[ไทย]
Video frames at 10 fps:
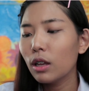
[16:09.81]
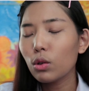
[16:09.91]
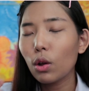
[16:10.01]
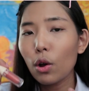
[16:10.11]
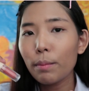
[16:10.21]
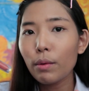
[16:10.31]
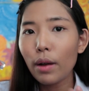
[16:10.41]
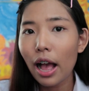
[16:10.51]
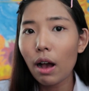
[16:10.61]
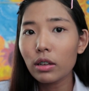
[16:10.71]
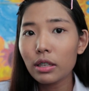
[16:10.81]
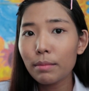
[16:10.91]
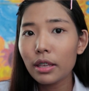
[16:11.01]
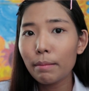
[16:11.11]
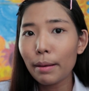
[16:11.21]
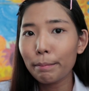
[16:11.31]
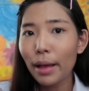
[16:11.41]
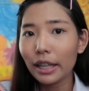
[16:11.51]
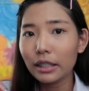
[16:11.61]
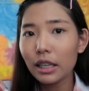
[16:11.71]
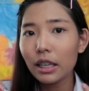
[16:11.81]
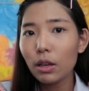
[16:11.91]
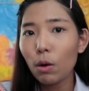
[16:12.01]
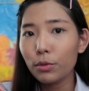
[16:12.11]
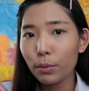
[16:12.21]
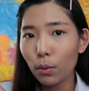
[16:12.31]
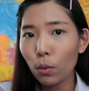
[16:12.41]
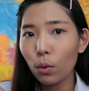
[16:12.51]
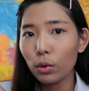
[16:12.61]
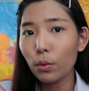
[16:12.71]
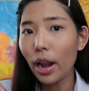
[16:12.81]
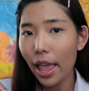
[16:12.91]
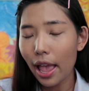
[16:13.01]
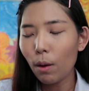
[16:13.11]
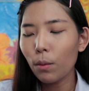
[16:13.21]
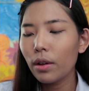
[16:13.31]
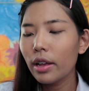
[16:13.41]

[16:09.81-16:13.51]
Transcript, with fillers: ส่วนคนผิวขาวเขาจะมีแบบปากที่อมชมพูอยู่แล้ว